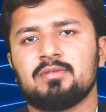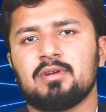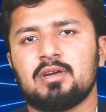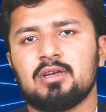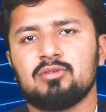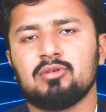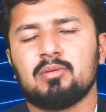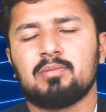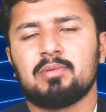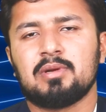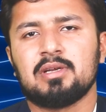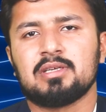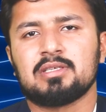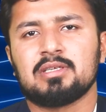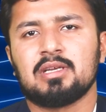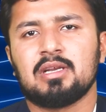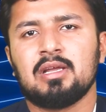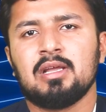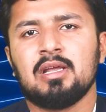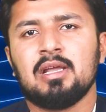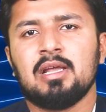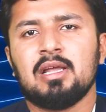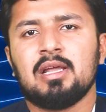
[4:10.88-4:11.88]
वक्त जो
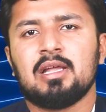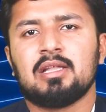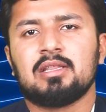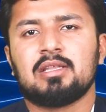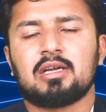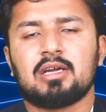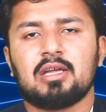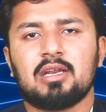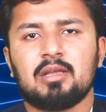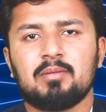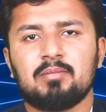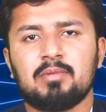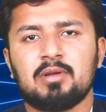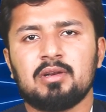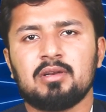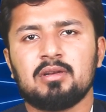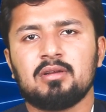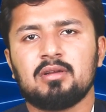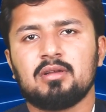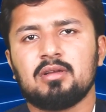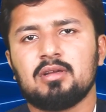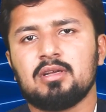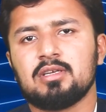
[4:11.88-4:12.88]
ऑपरेशन हैं
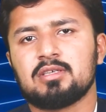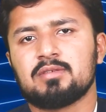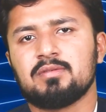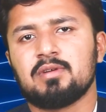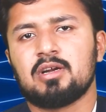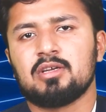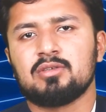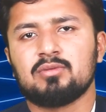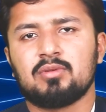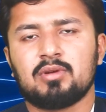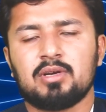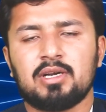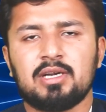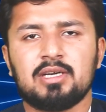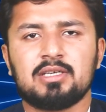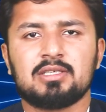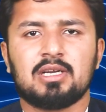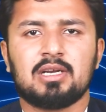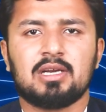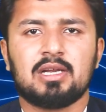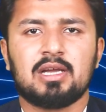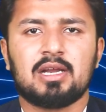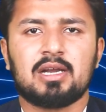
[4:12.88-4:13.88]
तकरीबन इस वक्त जो रेट
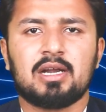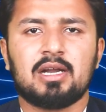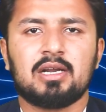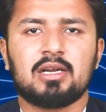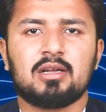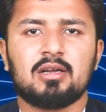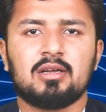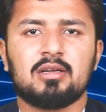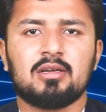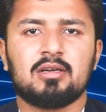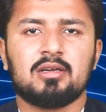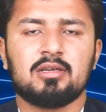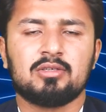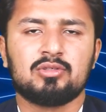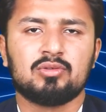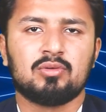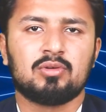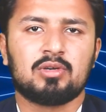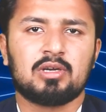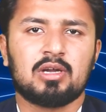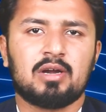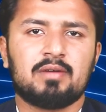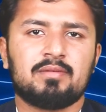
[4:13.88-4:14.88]
चल रहा है रेंट का
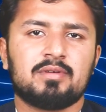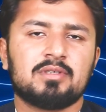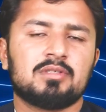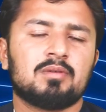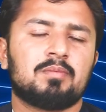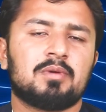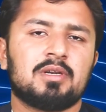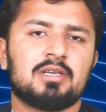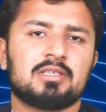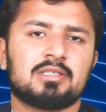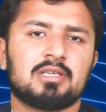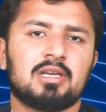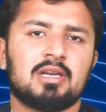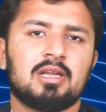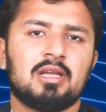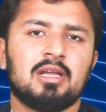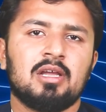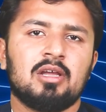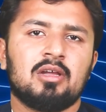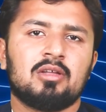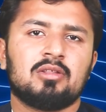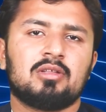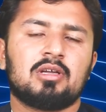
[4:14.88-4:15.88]
जो टावर जो ऑपरेशन
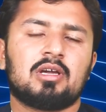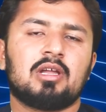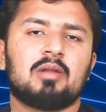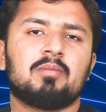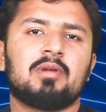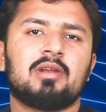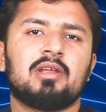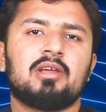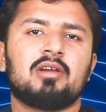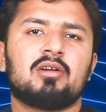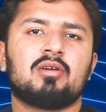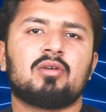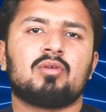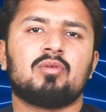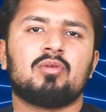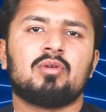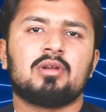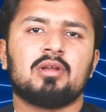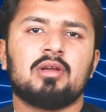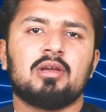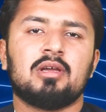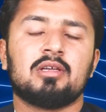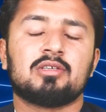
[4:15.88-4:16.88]
है तकरीबन एक
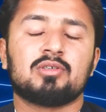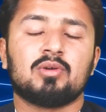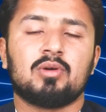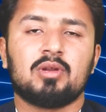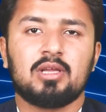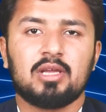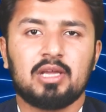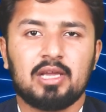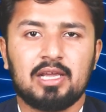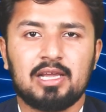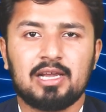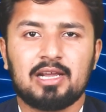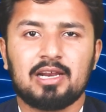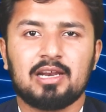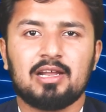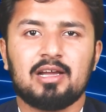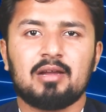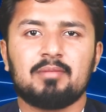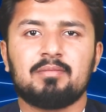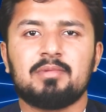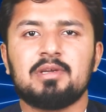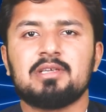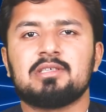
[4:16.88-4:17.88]
करोड़ सॉरी एक
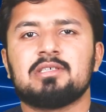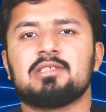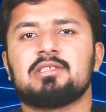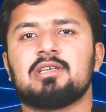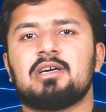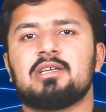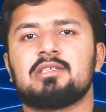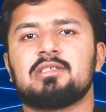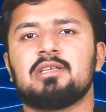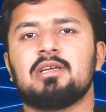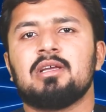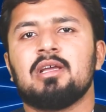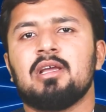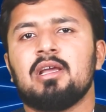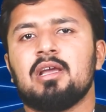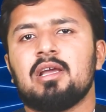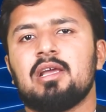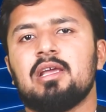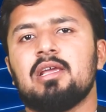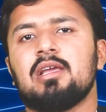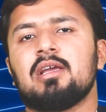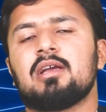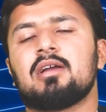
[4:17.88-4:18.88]
लाख बीस हज़ार से
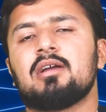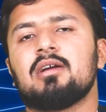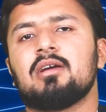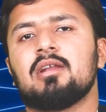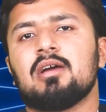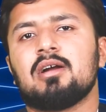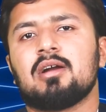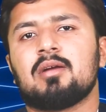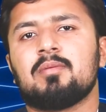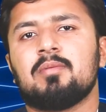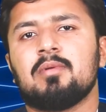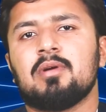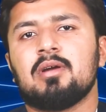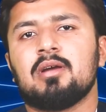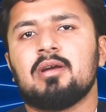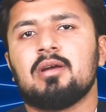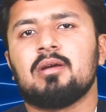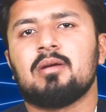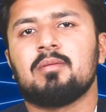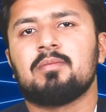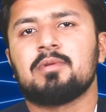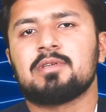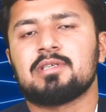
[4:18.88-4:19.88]
एक लाख
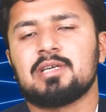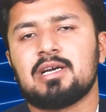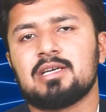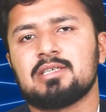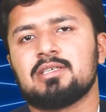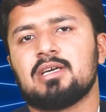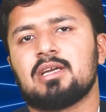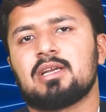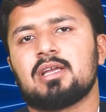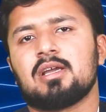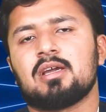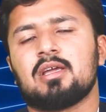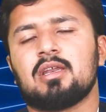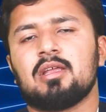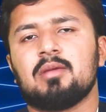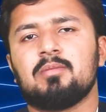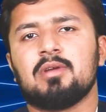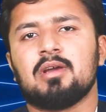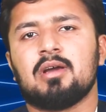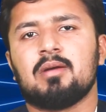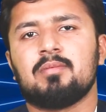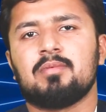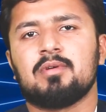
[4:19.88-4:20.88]
पचास हज़ार के
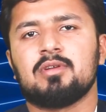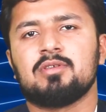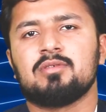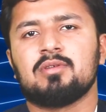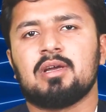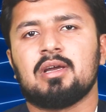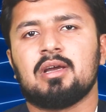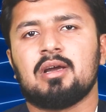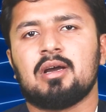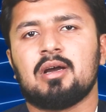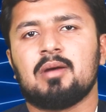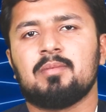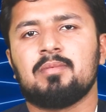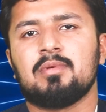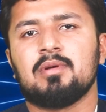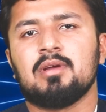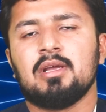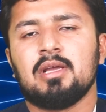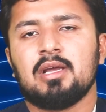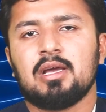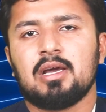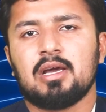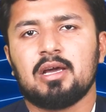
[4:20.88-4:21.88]
करीब यहाँ पर जो है आप
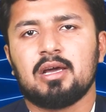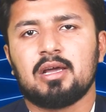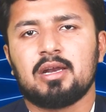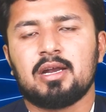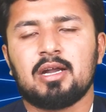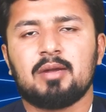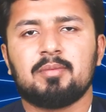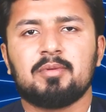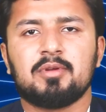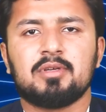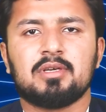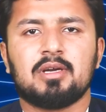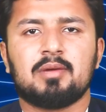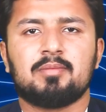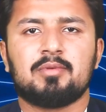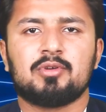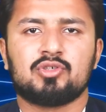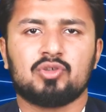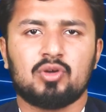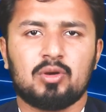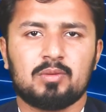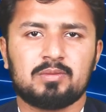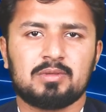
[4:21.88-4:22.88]
रेंट पे यहाँ
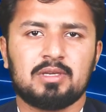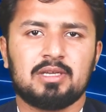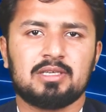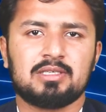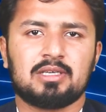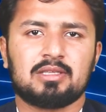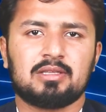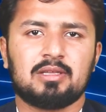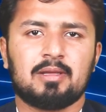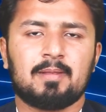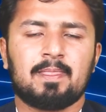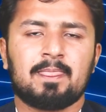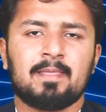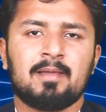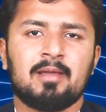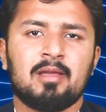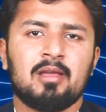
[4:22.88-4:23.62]
पर शॉप्स ले सकते हैं